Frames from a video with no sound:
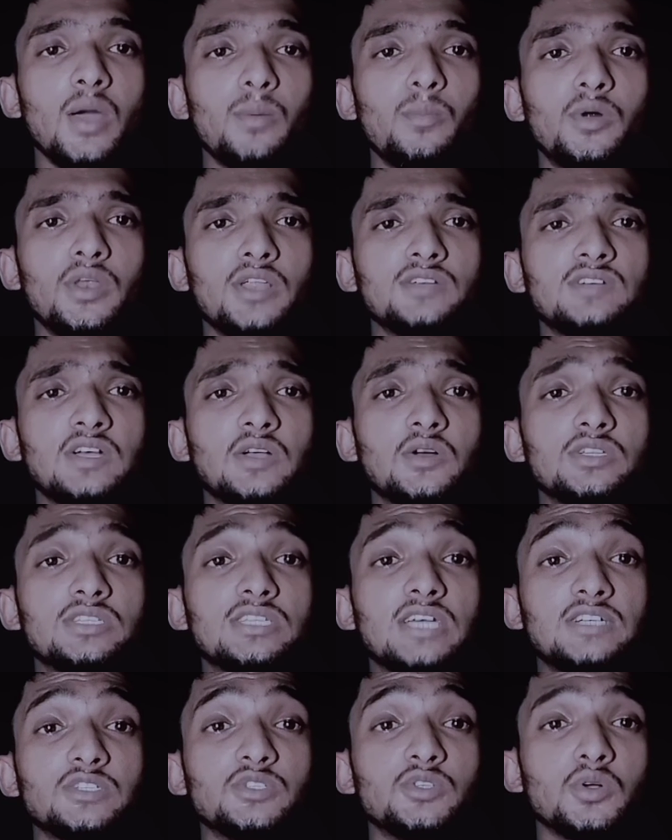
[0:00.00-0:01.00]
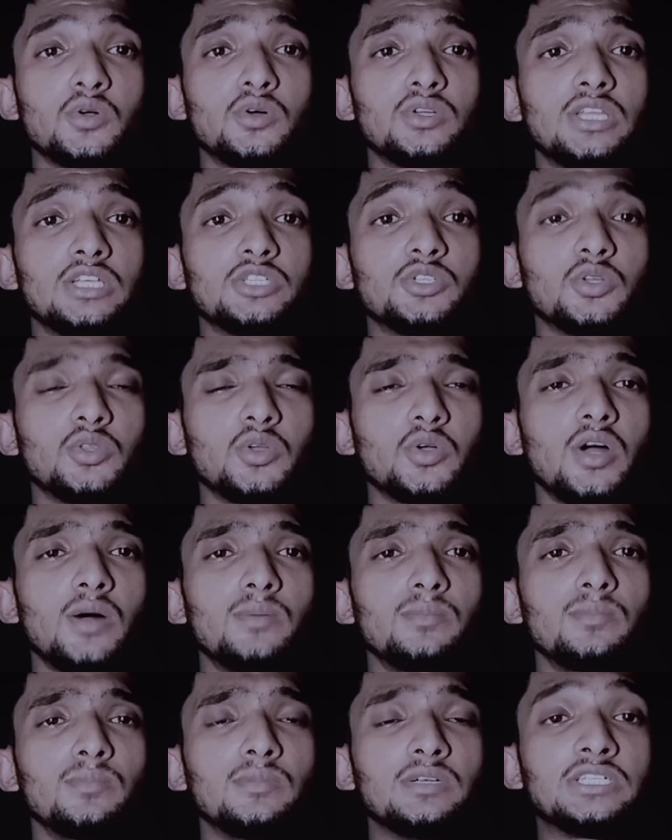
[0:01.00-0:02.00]
মনে রাখো যার যোগ্যতা যত
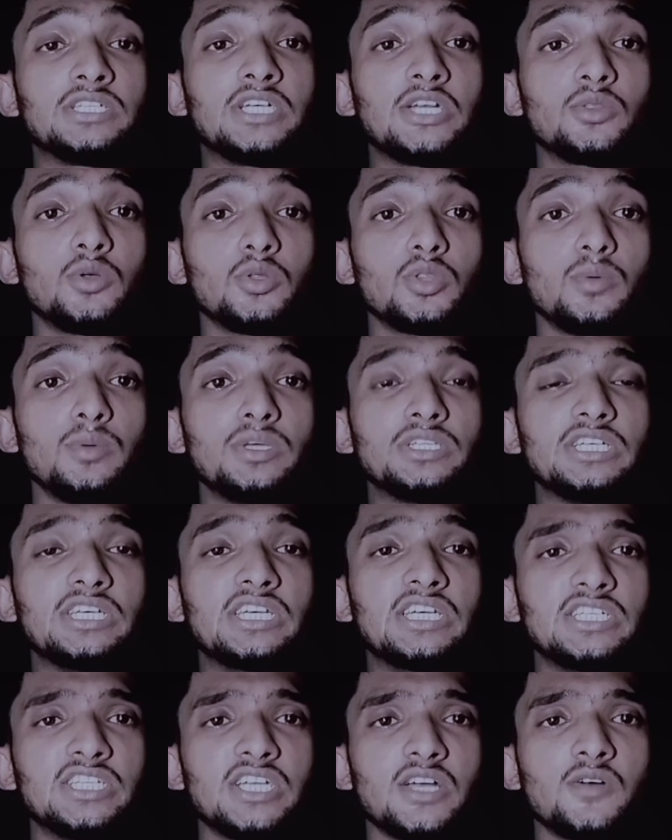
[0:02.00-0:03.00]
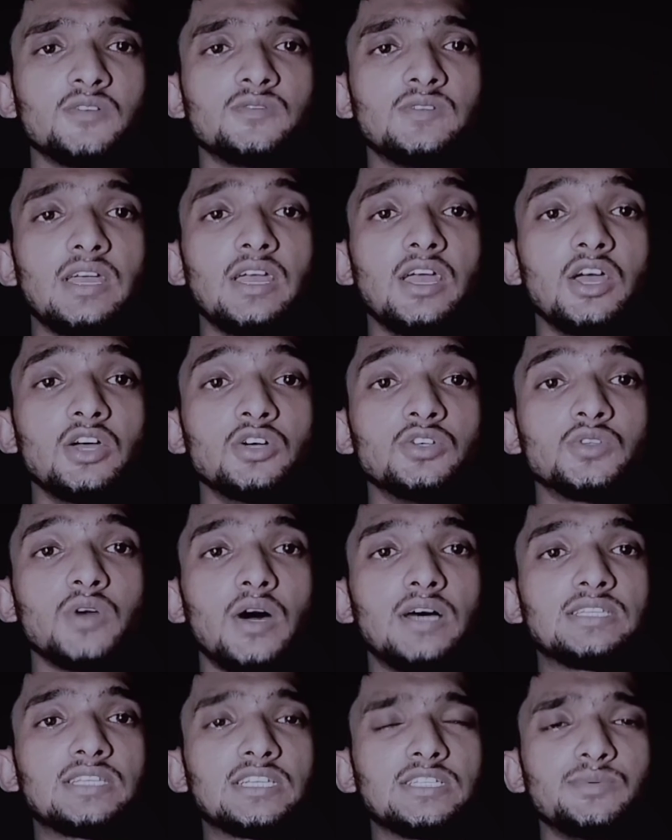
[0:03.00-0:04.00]
কম সে তত বেশি হিংসা করবে সো
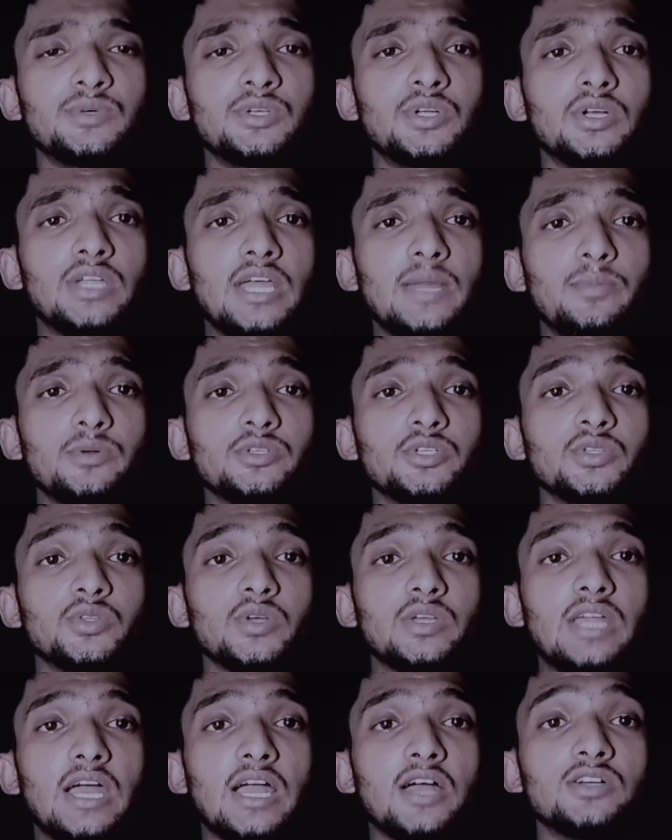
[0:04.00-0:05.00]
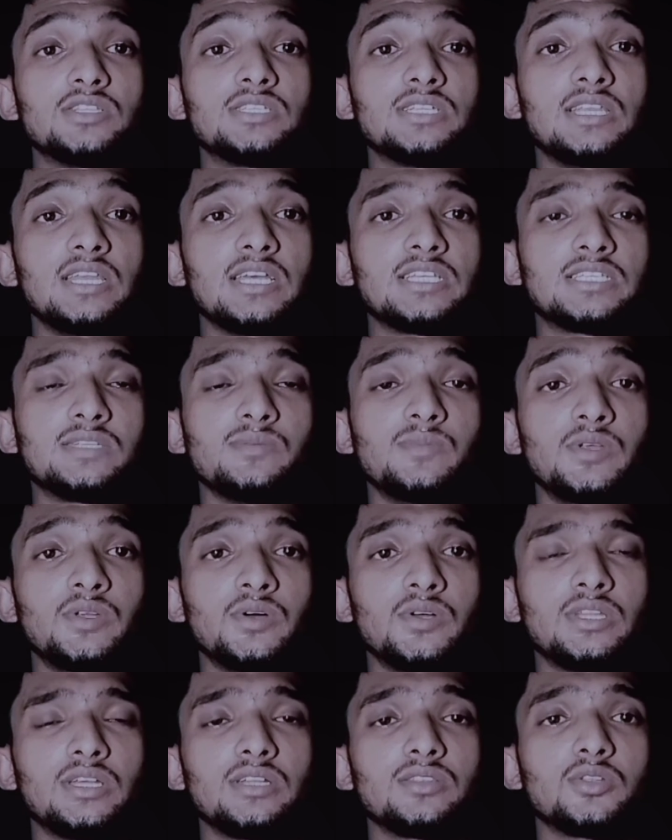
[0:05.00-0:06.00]
আজকের ভিডিওটা এই পর্যন্তই দেখা হচ্ছে নেক্সট
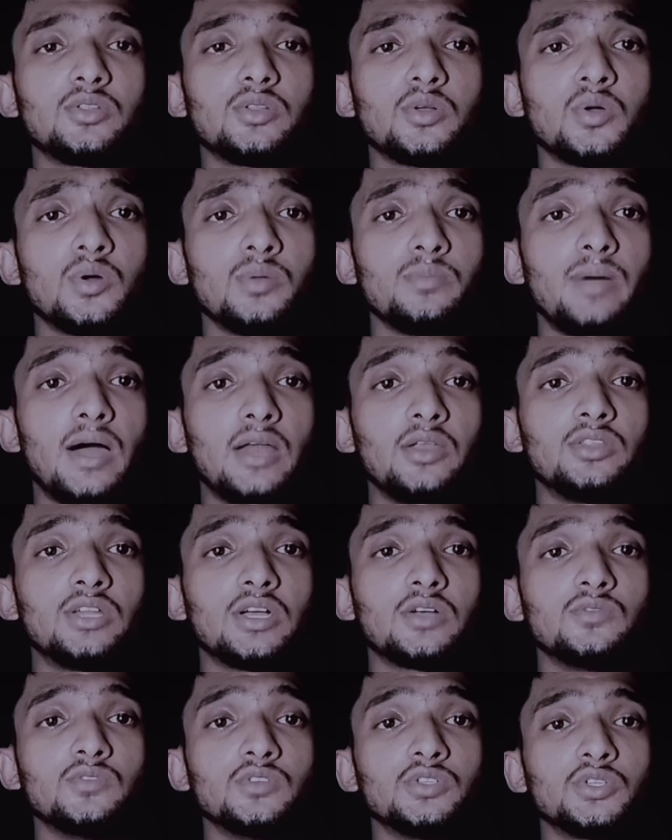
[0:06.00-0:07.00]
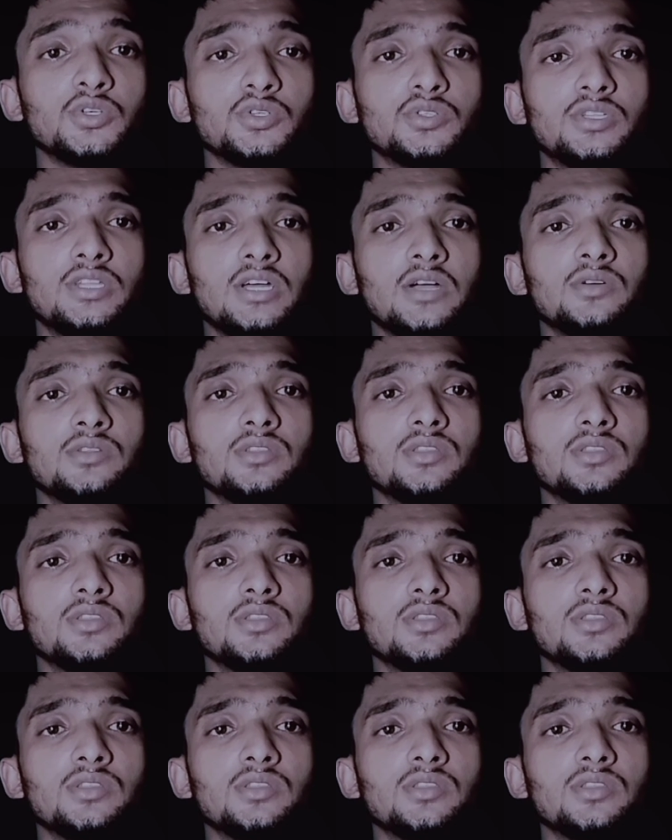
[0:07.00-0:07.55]
ভিডিওতে ততক্ষণ ভালো থাকুন সুস্থ থাকুন